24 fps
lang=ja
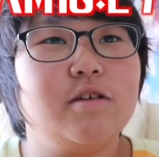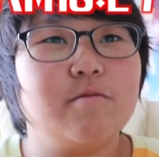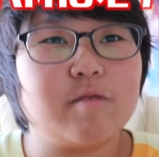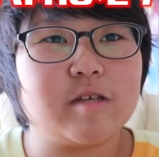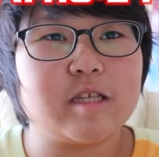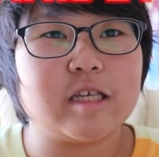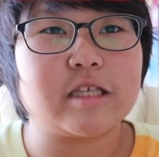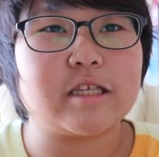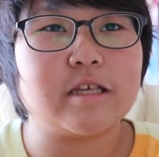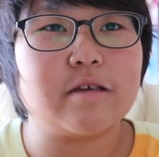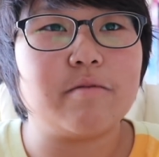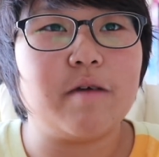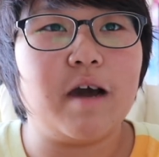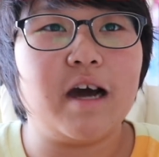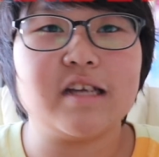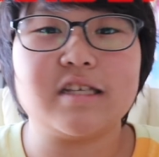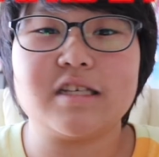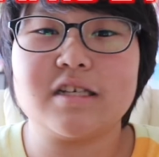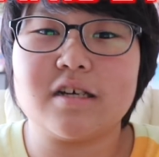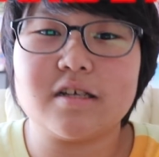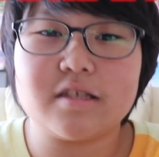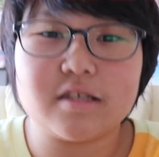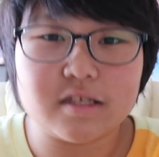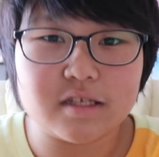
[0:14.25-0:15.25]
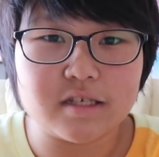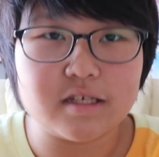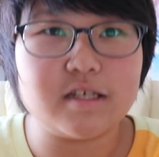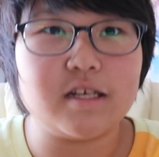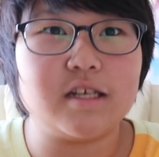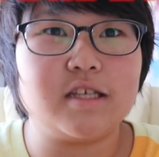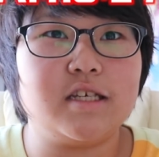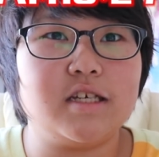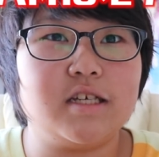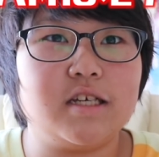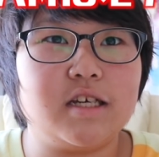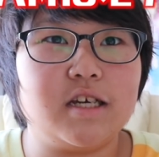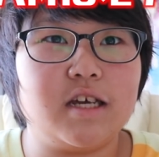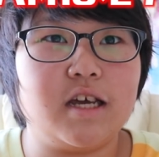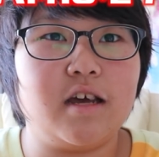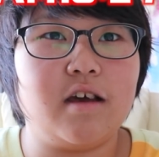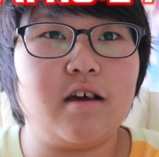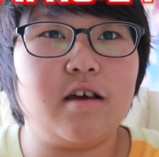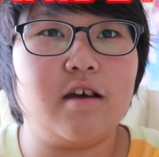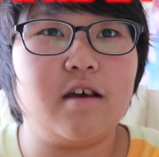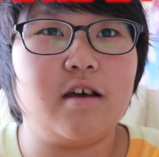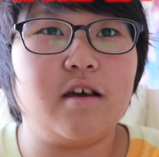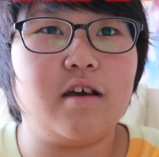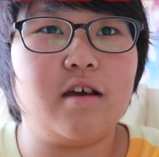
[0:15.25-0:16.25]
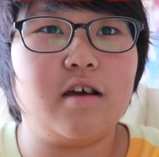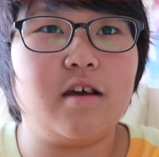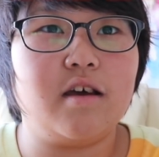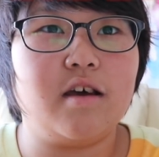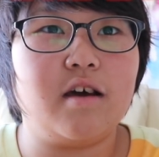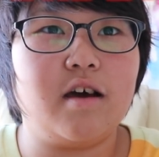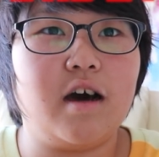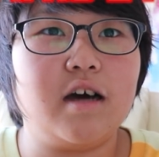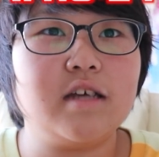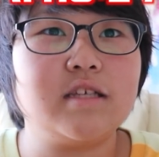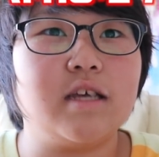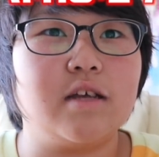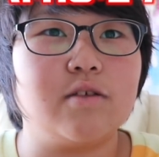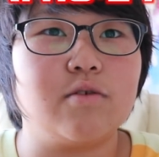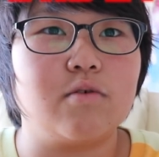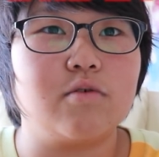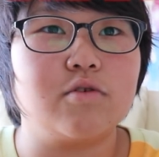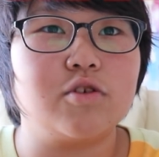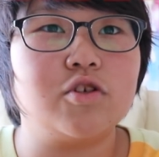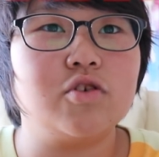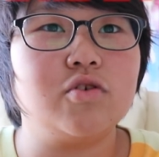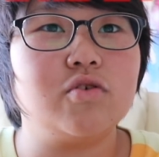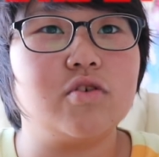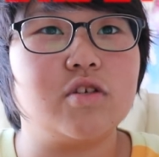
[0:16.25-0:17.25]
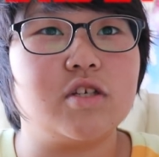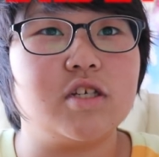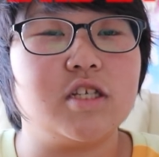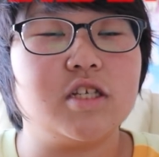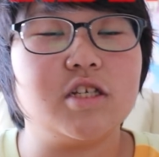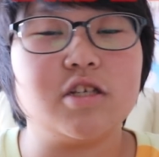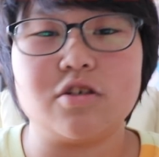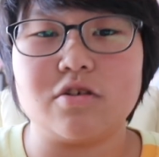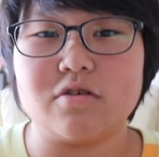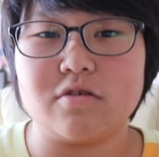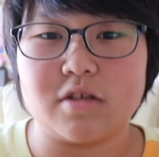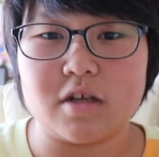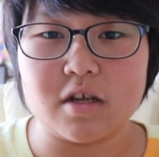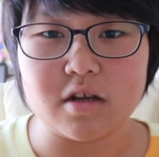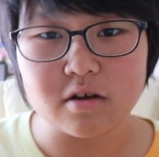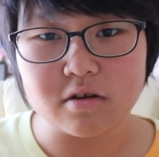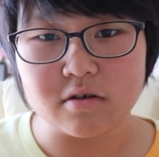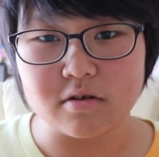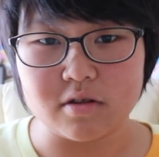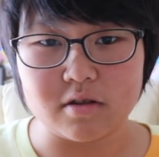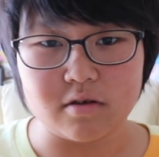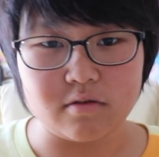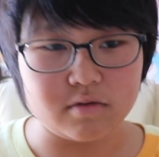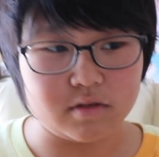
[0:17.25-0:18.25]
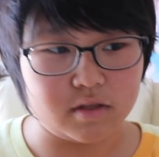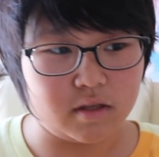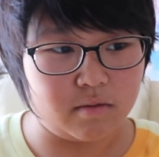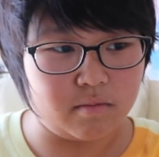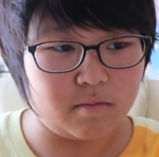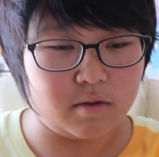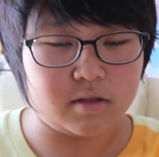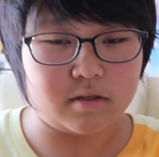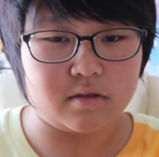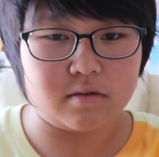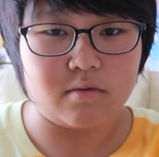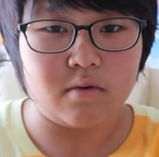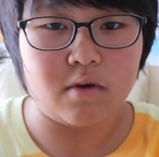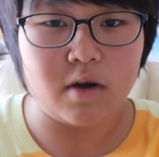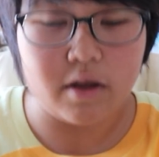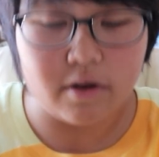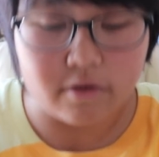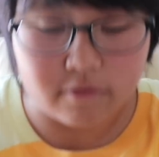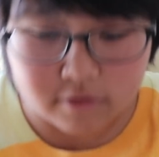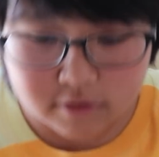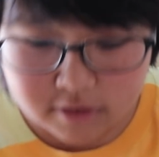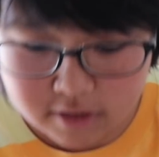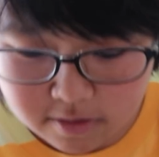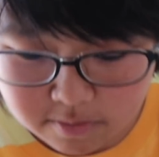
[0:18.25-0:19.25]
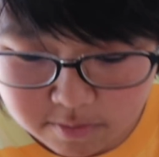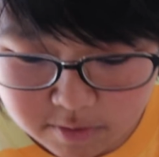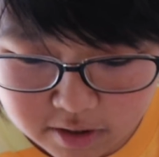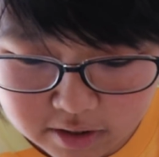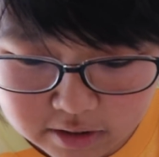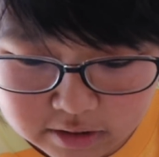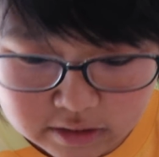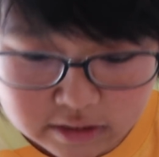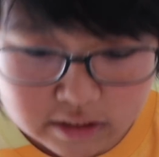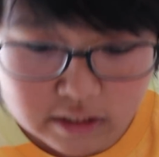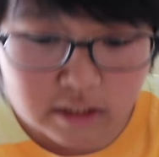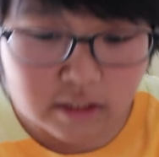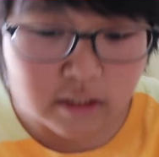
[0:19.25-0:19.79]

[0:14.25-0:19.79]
今撮影日はちがつついたち、えー、朝のじゅうじにじゅうななふんでございます。おはようございます。